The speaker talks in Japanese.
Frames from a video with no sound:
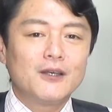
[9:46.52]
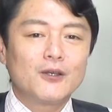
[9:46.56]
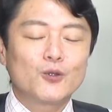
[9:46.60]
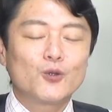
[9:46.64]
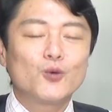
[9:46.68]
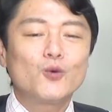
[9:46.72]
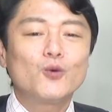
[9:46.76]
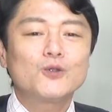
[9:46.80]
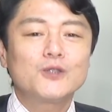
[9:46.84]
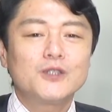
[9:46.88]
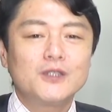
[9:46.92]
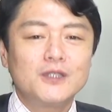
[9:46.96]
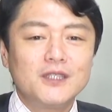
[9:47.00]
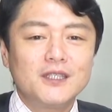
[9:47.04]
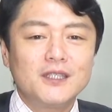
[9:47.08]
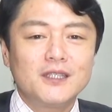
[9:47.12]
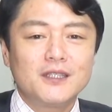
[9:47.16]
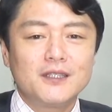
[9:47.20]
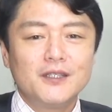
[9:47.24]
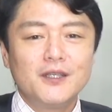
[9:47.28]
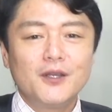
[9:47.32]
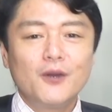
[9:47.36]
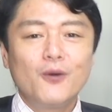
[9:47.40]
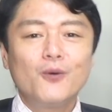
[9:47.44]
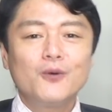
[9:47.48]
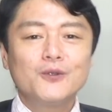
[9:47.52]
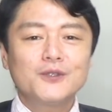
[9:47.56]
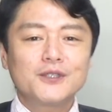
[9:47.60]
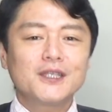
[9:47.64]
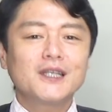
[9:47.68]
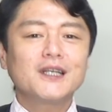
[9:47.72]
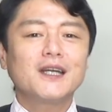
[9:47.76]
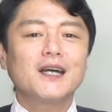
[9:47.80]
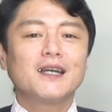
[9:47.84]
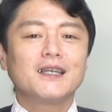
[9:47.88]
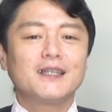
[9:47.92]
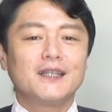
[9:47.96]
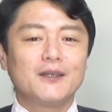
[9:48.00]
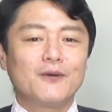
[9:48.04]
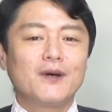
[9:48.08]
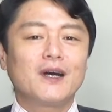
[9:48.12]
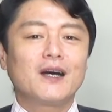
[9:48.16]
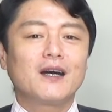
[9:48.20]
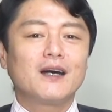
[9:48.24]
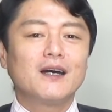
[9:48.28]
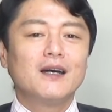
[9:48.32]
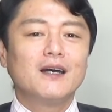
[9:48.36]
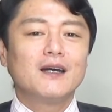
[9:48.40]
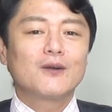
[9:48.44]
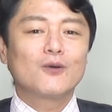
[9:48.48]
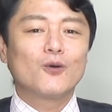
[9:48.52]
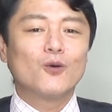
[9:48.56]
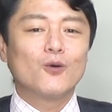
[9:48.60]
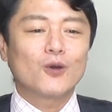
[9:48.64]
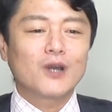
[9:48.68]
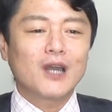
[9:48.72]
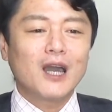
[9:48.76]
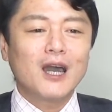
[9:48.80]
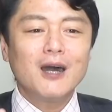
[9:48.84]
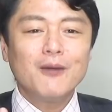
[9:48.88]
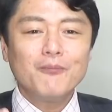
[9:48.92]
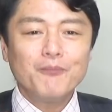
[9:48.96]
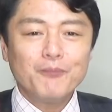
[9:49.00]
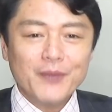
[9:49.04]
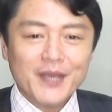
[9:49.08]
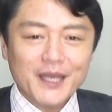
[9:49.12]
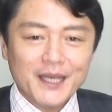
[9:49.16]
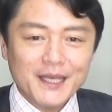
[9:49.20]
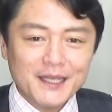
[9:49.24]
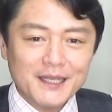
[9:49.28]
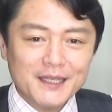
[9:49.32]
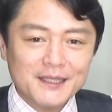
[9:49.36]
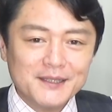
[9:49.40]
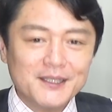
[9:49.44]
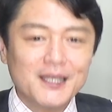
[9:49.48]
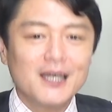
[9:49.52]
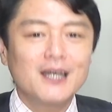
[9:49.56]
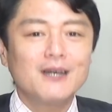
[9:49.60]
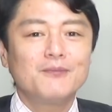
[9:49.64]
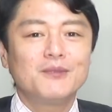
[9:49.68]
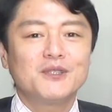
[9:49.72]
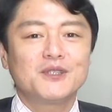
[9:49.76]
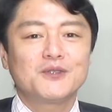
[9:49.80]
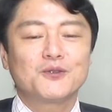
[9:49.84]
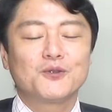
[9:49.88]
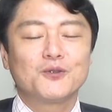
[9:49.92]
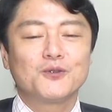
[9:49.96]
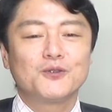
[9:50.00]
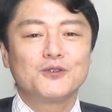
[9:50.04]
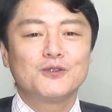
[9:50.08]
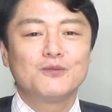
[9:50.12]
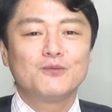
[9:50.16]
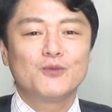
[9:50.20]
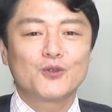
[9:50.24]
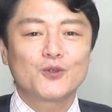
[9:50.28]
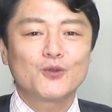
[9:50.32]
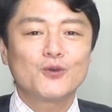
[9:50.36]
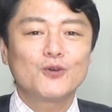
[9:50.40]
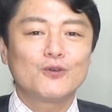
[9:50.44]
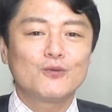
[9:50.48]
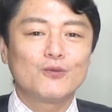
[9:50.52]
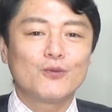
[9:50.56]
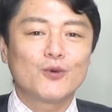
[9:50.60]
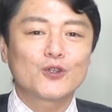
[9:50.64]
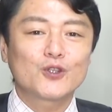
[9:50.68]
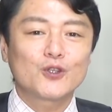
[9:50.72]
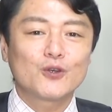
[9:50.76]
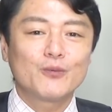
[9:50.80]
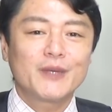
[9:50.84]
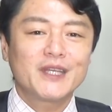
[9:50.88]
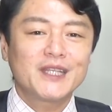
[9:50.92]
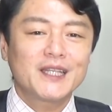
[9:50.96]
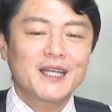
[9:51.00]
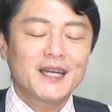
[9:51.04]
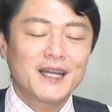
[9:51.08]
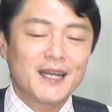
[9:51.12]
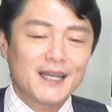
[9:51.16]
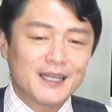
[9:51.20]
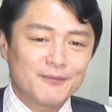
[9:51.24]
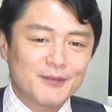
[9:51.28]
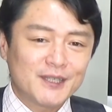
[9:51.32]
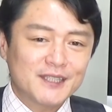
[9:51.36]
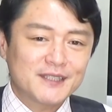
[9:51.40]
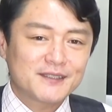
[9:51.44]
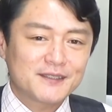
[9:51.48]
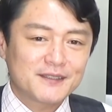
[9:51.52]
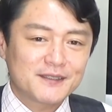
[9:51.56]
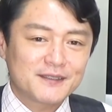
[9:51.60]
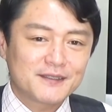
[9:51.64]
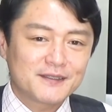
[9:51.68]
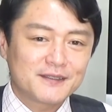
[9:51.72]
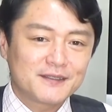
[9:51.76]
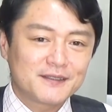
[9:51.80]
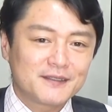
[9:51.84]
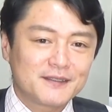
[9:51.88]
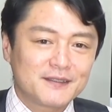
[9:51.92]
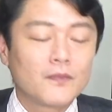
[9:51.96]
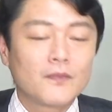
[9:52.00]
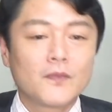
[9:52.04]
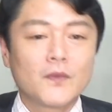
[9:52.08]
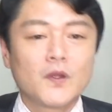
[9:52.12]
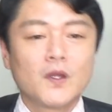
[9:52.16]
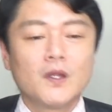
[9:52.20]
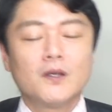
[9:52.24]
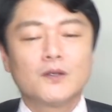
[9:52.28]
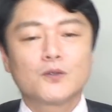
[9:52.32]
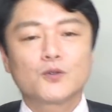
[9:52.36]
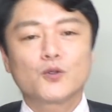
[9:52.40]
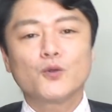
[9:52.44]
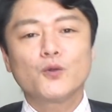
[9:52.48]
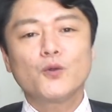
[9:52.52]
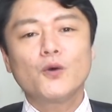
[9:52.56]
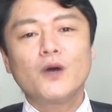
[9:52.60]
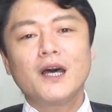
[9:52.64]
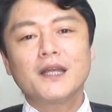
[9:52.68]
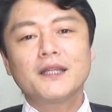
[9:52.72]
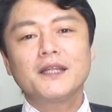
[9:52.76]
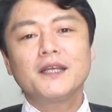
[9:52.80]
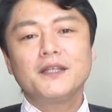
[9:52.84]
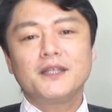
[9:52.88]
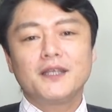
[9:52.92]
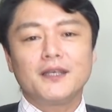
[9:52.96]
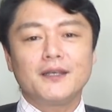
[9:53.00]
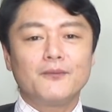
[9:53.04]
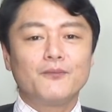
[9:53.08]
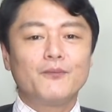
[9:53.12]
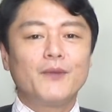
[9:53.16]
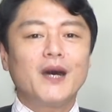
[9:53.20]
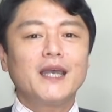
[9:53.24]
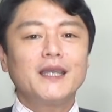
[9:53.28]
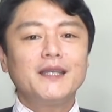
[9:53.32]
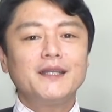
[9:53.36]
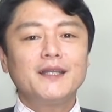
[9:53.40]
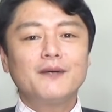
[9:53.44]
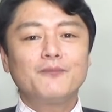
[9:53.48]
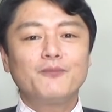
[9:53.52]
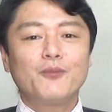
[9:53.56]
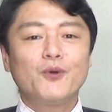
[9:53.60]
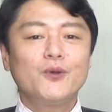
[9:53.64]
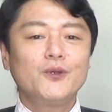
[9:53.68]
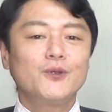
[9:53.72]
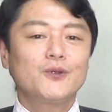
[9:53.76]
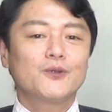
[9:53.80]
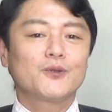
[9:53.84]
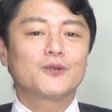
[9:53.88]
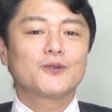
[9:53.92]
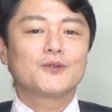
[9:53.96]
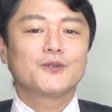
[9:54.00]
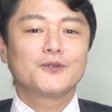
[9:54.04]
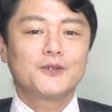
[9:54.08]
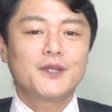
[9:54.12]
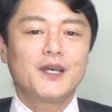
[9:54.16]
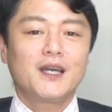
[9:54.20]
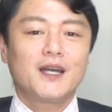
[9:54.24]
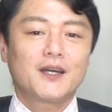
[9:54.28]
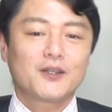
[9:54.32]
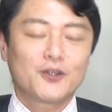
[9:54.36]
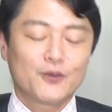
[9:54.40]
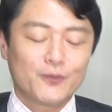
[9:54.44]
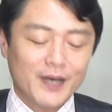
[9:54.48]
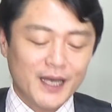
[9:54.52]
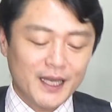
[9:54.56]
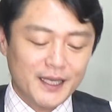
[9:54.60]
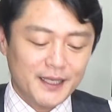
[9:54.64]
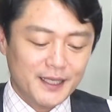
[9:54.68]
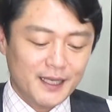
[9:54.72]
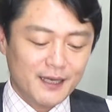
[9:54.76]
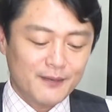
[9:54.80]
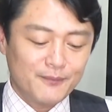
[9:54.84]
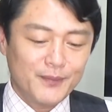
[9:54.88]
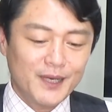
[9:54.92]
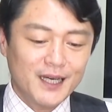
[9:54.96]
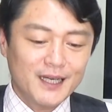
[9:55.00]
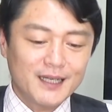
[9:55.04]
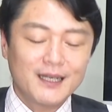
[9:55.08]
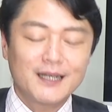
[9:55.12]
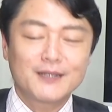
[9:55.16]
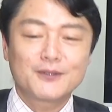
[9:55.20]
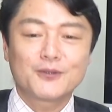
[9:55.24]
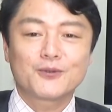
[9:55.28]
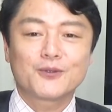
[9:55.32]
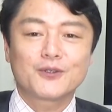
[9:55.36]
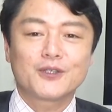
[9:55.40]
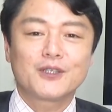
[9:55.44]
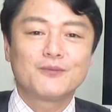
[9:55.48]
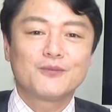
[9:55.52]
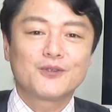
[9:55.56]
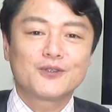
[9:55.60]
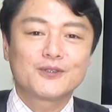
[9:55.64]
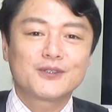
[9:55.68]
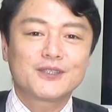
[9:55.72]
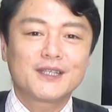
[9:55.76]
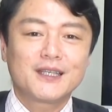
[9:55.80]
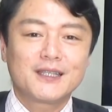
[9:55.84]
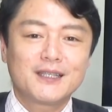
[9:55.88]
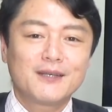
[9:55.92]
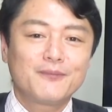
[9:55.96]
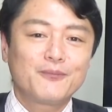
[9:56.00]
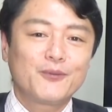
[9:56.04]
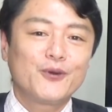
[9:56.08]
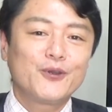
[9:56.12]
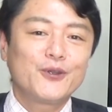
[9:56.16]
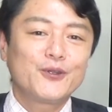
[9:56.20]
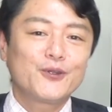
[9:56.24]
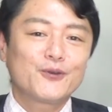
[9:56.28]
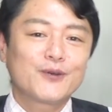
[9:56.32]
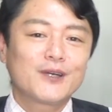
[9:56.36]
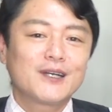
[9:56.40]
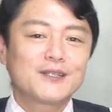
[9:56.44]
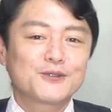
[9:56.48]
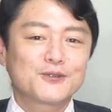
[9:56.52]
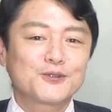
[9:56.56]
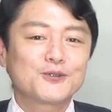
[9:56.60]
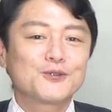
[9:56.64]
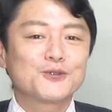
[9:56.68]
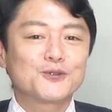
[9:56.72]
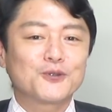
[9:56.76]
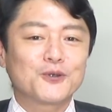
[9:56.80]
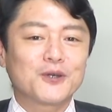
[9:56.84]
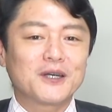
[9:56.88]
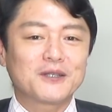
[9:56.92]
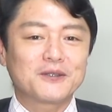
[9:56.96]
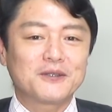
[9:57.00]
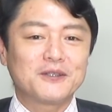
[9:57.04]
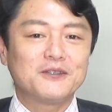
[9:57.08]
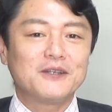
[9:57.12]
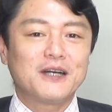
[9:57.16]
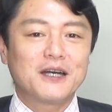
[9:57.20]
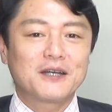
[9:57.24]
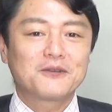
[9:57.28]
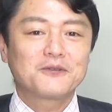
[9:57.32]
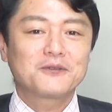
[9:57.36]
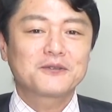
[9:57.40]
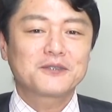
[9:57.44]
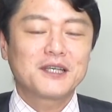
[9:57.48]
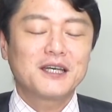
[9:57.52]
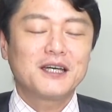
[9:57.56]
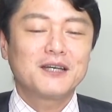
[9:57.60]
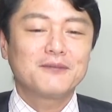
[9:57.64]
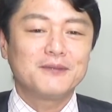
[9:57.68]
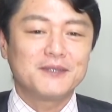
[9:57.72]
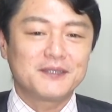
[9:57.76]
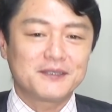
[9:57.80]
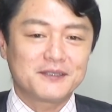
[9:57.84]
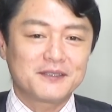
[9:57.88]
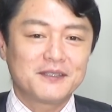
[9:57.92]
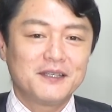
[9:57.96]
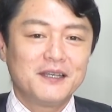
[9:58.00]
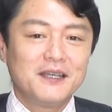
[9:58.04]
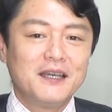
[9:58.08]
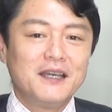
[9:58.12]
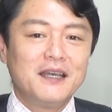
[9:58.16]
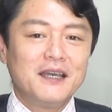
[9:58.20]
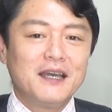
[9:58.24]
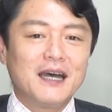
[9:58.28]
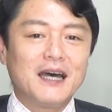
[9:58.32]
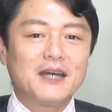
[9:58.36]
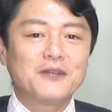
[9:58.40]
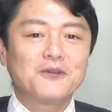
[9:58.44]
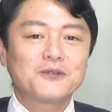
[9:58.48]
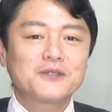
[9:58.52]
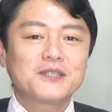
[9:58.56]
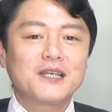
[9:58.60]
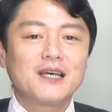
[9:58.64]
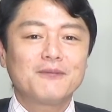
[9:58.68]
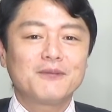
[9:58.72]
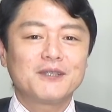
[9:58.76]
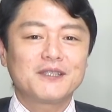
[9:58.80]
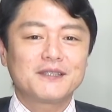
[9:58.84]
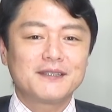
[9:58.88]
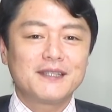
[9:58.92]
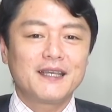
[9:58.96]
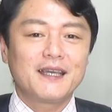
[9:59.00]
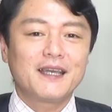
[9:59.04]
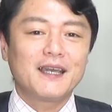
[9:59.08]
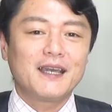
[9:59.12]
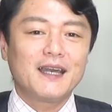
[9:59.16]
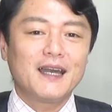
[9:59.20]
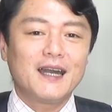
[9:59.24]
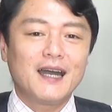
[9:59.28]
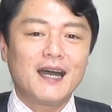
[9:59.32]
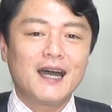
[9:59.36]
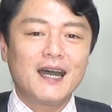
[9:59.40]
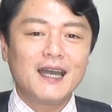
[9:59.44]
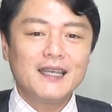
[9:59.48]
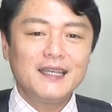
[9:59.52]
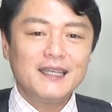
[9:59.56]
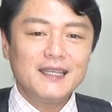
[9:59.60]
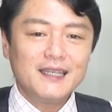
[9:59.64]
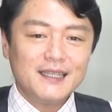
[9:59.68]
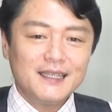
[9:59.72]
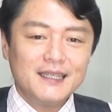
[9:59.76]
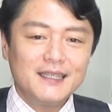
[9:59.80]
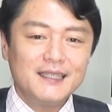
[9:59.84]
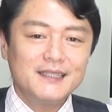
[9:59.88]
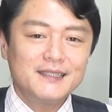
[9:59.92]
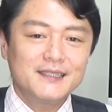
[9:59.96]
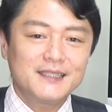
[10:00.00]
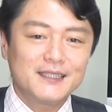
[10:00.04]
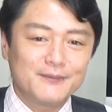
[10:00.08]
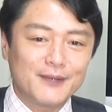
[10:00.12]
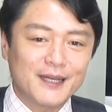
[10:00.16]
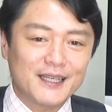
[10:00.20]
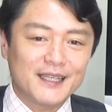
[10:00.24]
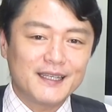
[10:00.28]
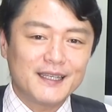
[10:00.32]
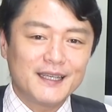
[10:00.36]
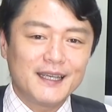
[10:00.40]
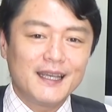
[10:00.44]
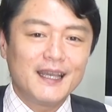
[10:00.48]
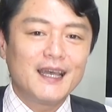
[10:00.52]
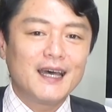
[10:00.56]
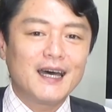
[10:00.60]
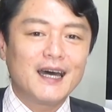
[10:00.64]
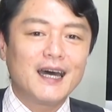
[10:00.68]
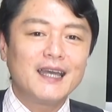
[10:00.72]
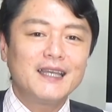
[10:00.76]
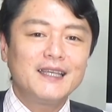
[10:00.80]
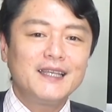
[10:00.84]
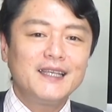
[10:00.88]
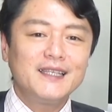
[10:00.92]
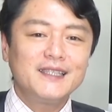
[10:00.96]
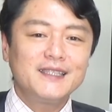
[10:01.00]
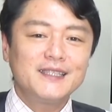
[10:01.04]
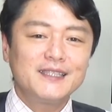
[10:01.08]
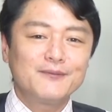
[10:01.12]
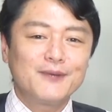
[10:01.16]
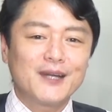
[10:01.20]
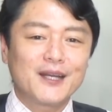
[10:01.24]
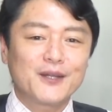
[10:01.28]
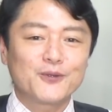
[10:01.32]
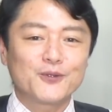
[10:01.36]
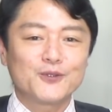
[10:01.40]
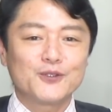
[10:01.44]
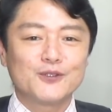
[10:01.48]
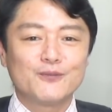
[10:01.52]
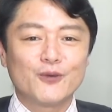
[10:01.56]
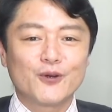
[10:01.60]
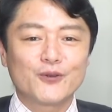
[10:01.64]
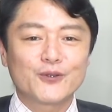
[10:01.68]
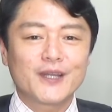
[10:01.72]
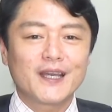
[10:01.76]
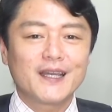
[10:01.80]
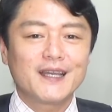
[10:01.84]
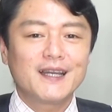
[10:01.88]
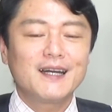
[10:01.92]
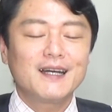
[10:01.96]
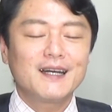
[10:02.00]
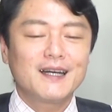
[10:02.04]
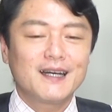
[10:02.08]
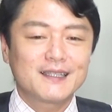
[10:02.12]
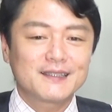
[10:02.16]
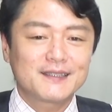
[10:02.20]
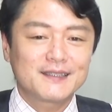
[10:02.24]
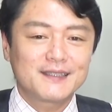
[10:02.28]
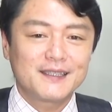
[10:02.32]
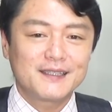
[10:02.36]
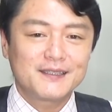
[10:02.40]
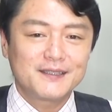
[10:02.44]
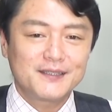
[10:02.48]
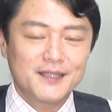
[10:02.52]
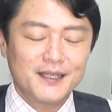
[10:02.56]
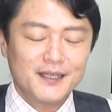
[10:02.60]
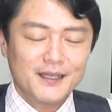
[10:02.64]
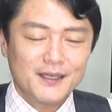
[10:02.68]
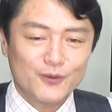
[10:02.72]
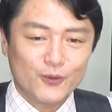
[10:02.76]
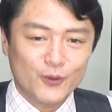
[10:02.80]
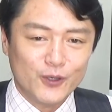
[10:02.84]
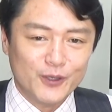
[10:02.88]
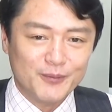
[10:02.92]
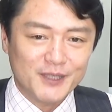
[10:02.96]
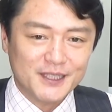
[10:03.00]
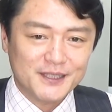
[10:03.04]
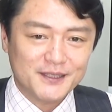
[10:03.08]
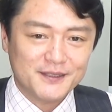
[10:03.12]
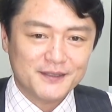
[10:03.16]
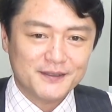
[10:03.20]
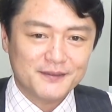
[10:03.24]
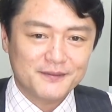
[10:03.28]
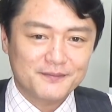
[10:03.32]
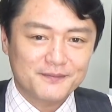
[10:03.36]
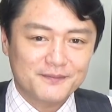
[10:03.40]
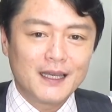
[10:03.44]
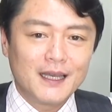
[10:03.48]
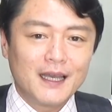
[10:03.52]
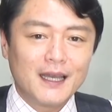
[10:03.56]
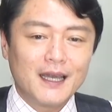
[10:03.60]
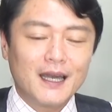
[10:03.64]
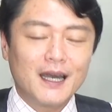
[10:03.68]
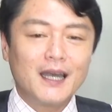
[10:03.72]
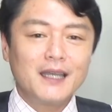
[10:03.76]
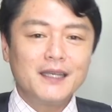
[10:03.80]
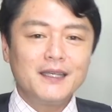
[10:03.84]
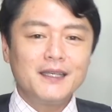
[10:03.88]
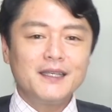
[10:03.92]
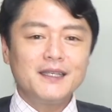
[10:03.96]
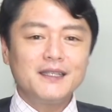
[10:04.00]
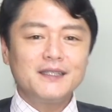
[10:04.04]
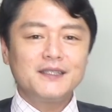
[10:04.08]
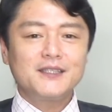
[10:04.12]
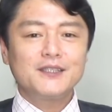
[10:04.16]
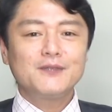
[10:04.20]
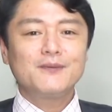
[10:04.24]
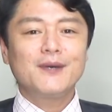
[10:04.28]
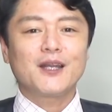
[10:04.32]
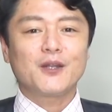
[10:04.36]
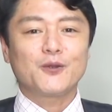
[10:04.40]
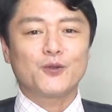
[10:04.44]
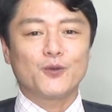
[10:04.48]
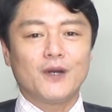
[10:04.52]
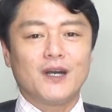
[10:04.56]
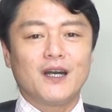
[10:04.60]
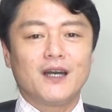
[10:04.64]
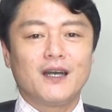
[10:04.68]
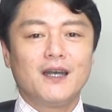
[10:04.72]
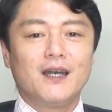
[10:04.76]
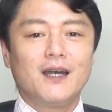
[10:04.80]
同時に日本社会ではこう完璧なサービスというものを求めたがりますその果てにマイナポイントというねあのマイナンバーカードと紐付けてポイントがつくとかっていうあのサービスあのサービスで IE 縛り IE 縛りという問題が発生しております。IE 縛りとは